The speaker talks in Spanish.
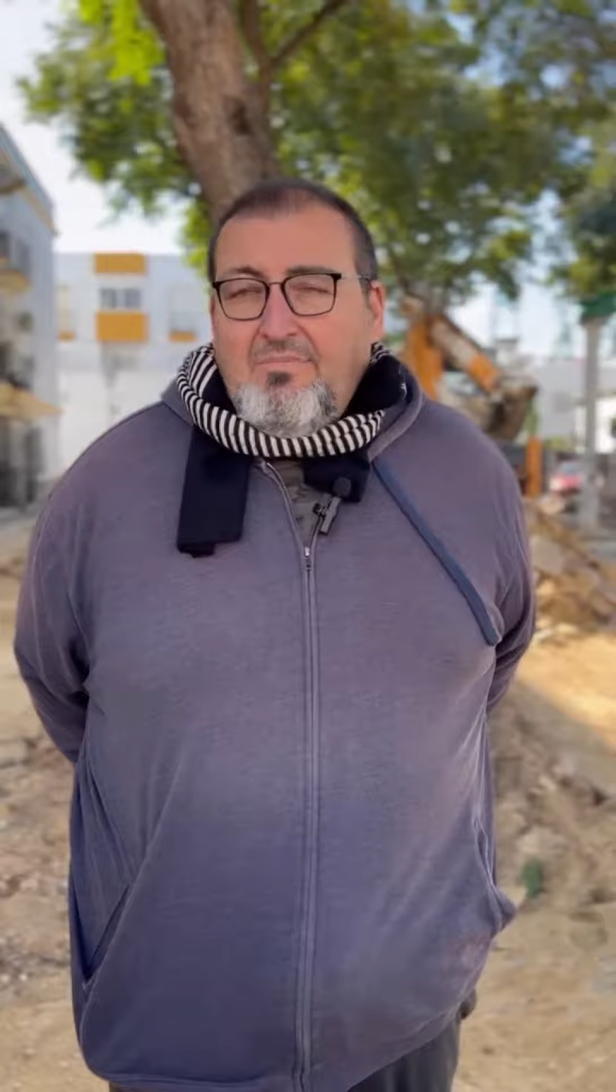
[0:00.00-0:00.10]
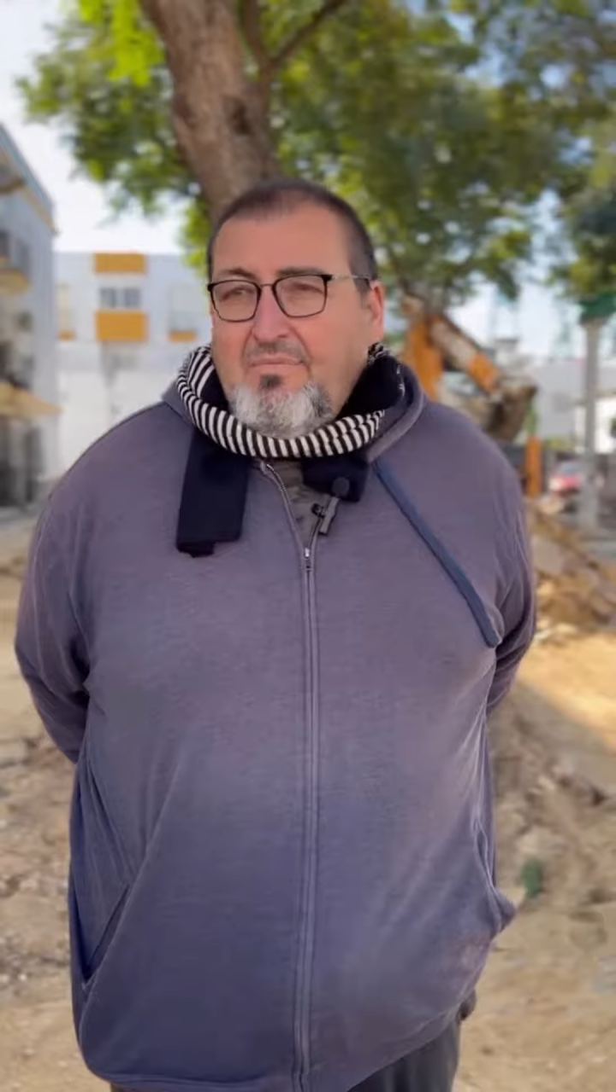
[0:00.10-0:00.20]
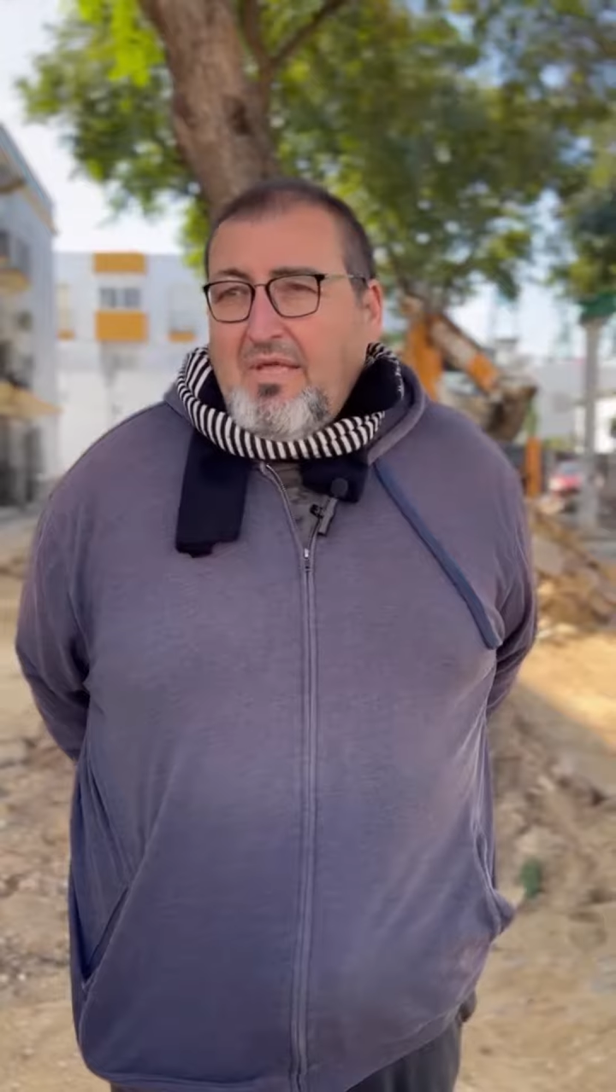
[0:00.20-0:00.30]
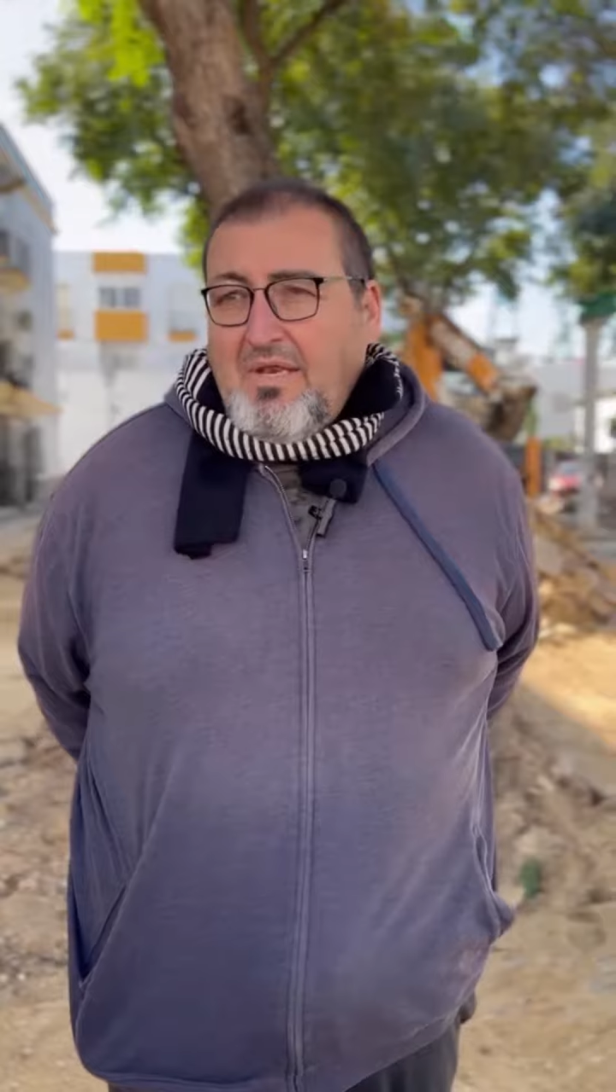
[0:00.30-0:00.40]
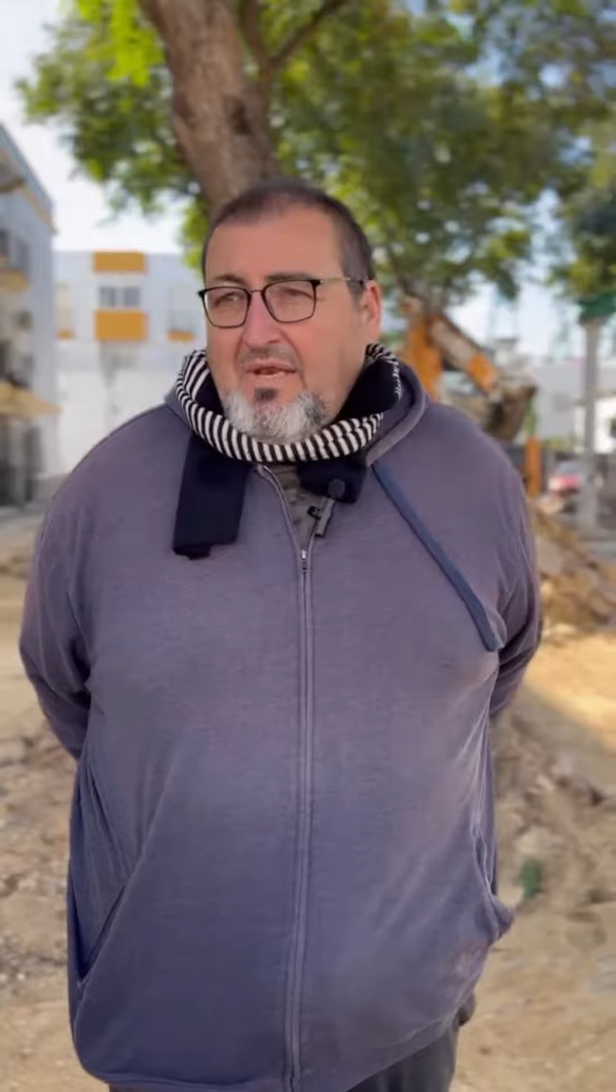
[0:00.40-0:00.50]

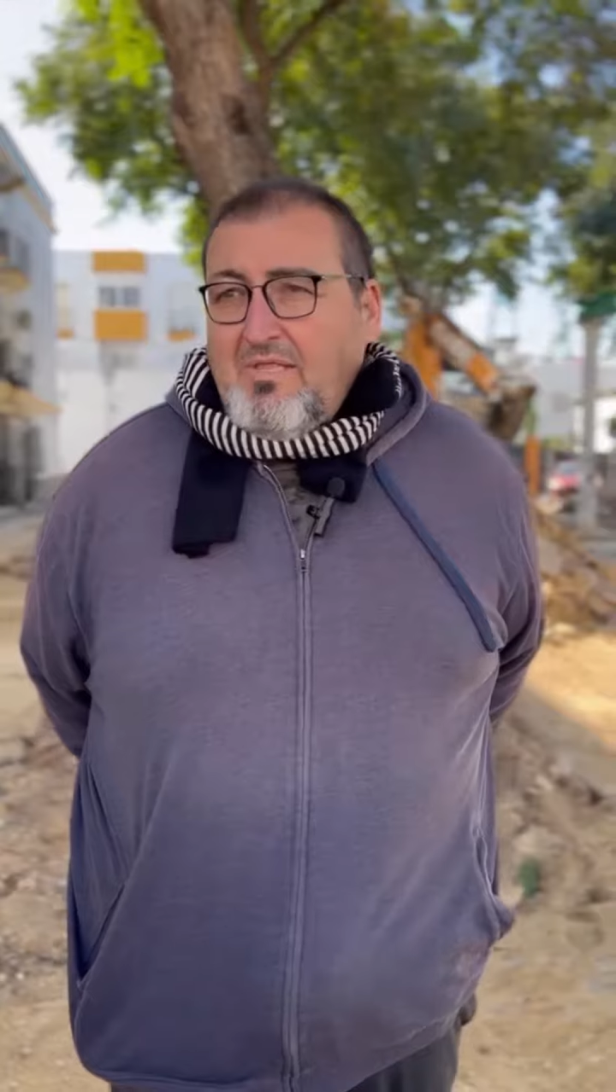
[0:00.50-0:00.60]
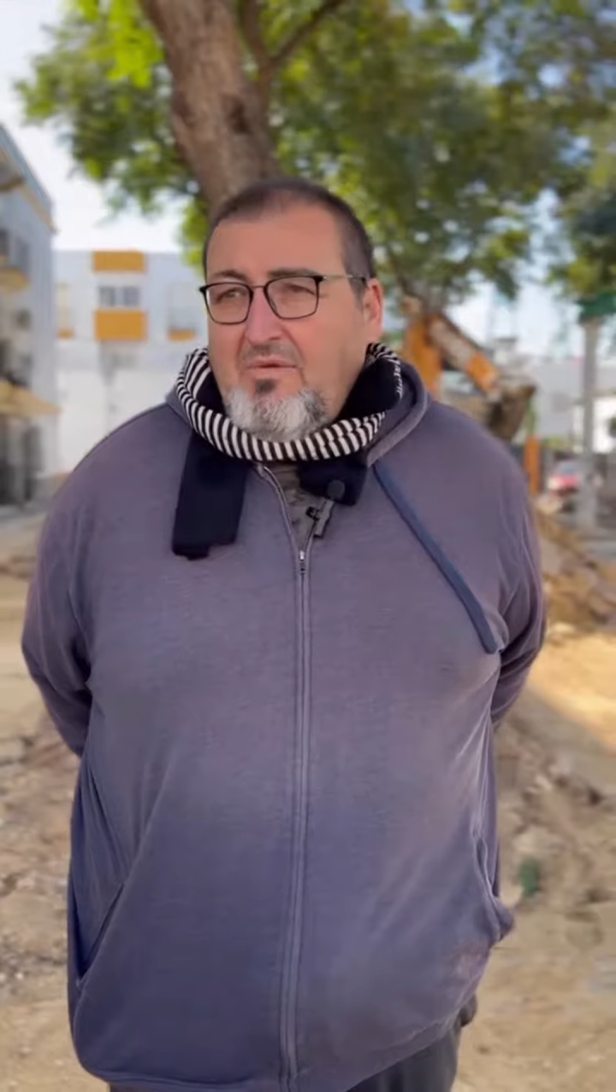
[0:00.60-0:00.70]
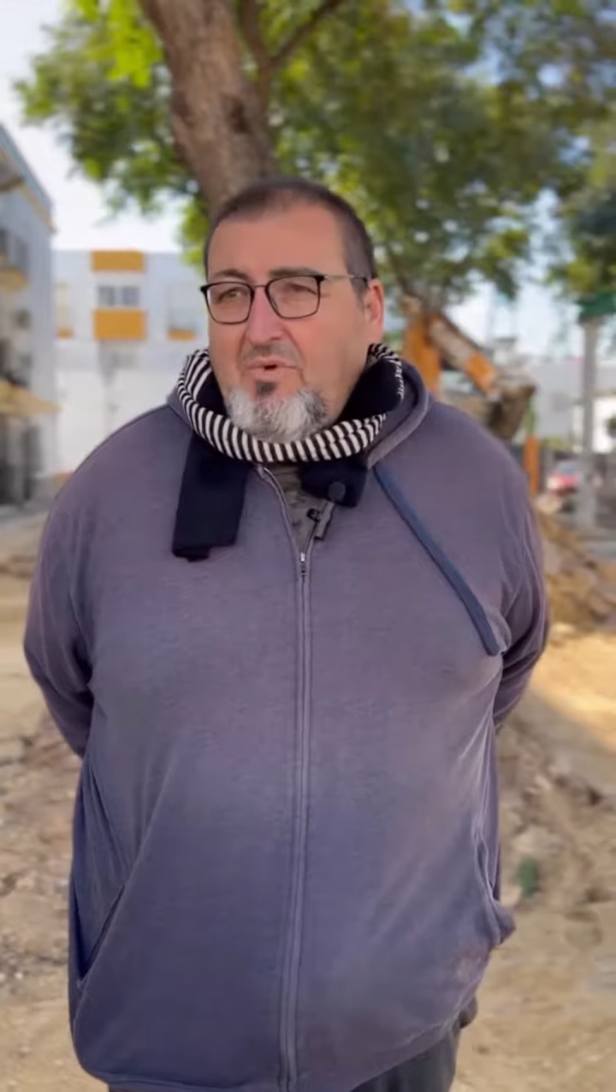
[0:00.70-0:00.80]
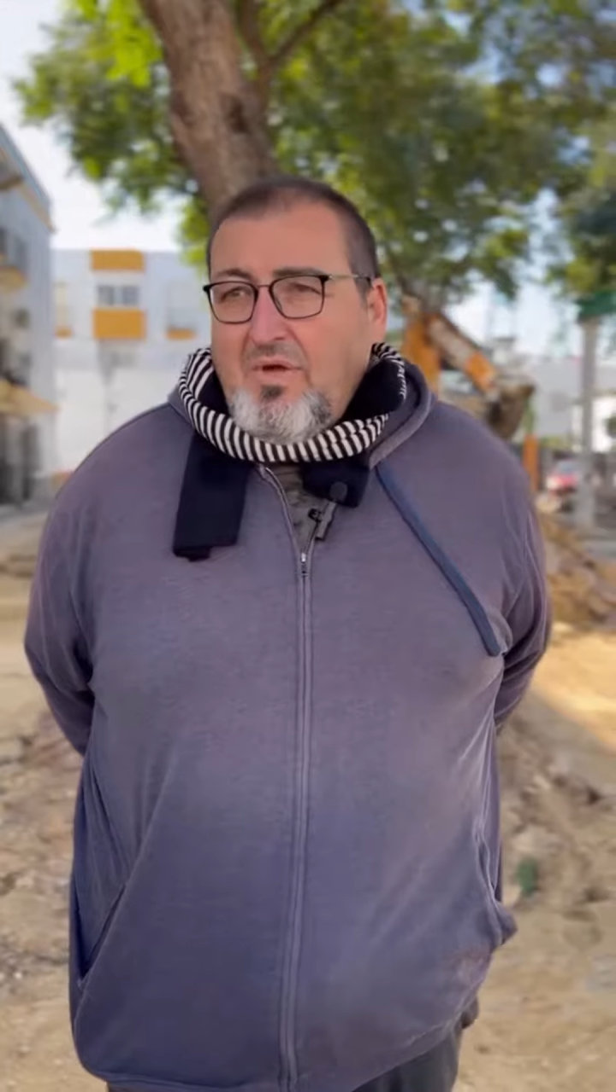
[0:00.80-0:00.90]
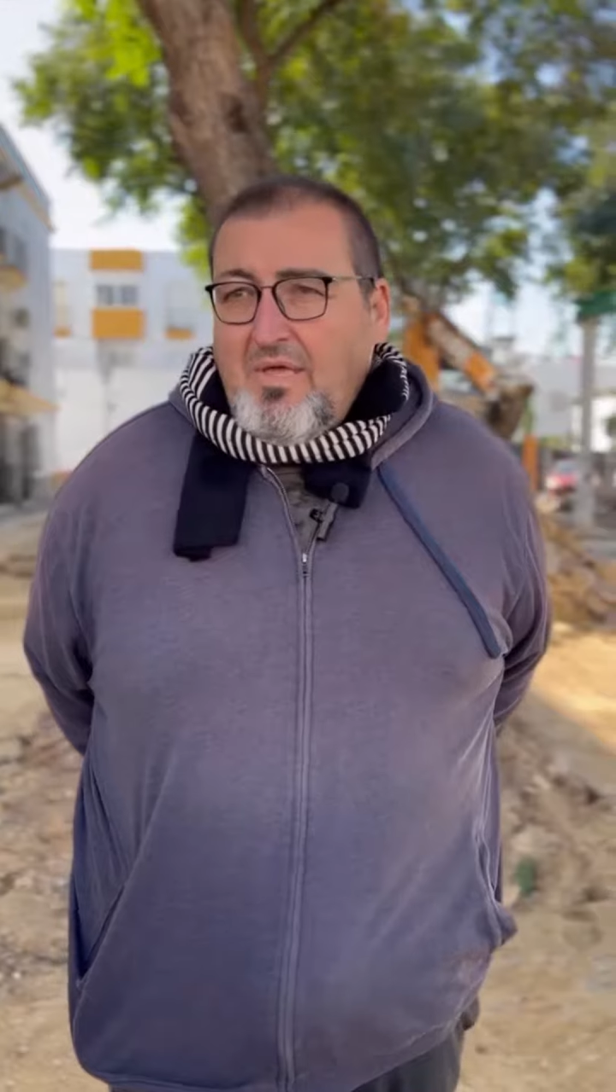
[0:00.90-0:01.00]
de
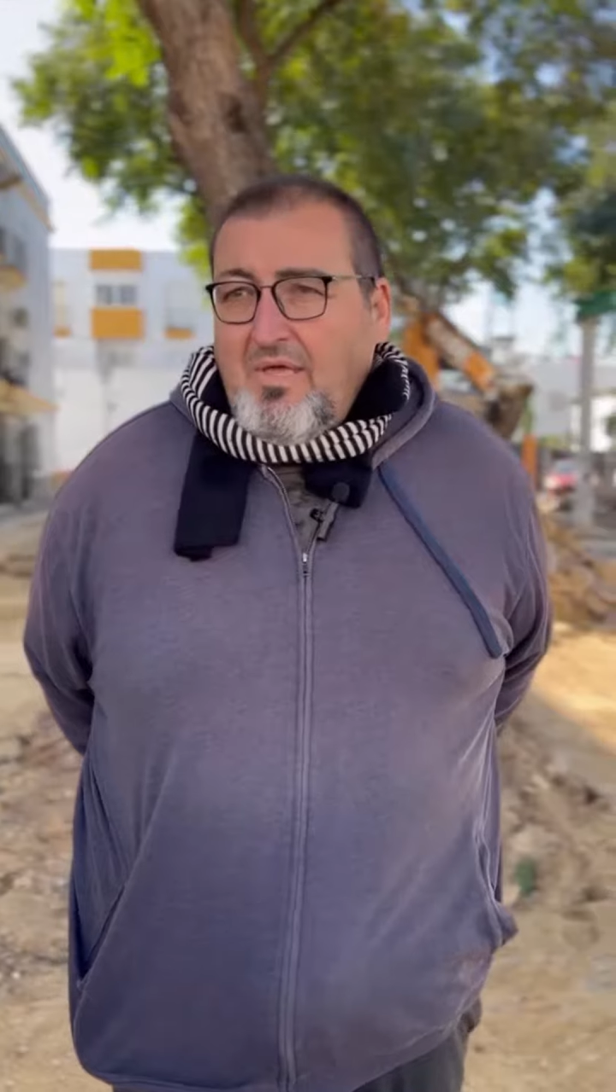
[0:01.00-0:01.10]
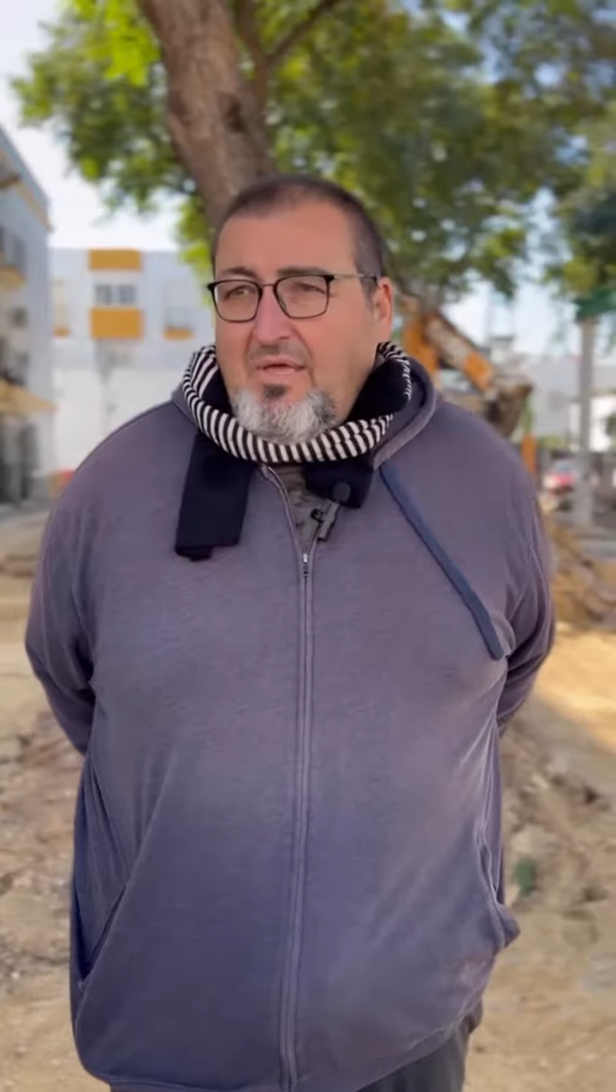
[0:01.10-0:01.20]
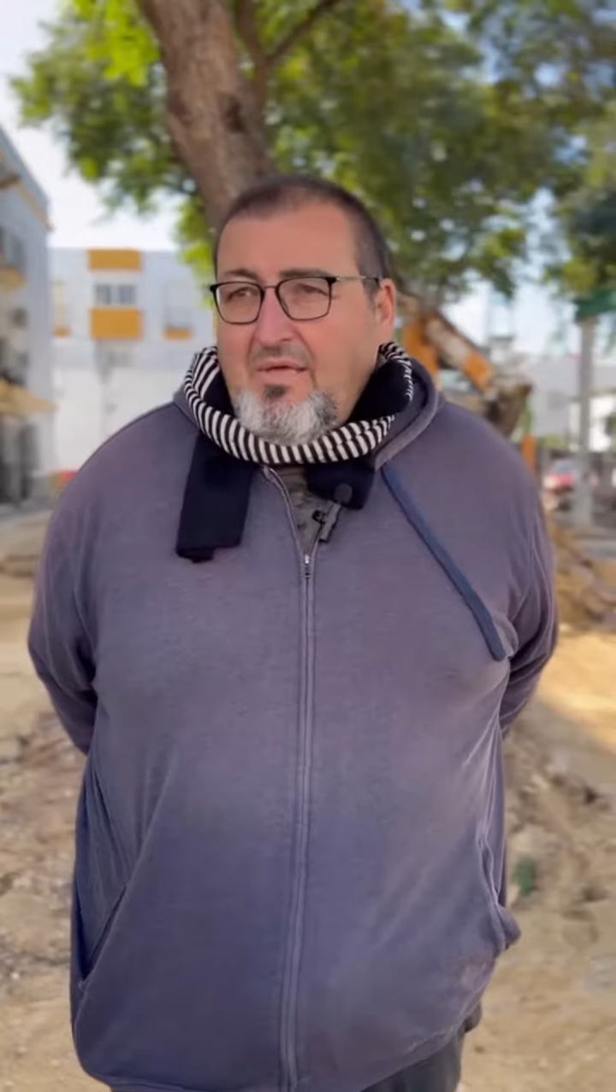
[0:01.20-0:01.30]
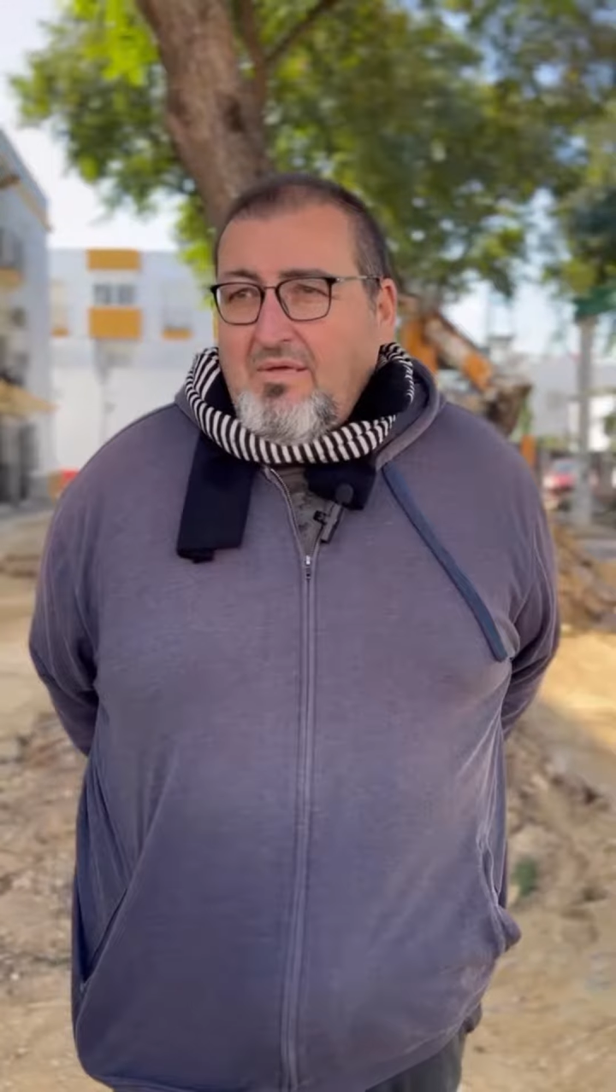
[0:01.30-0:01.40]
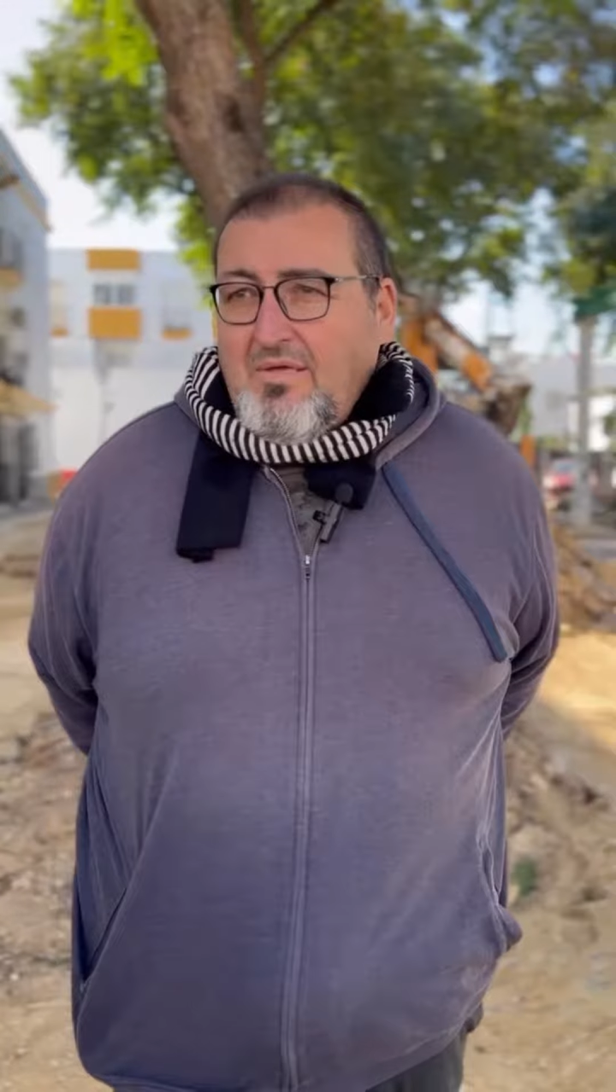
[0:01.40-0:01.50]
recibo que,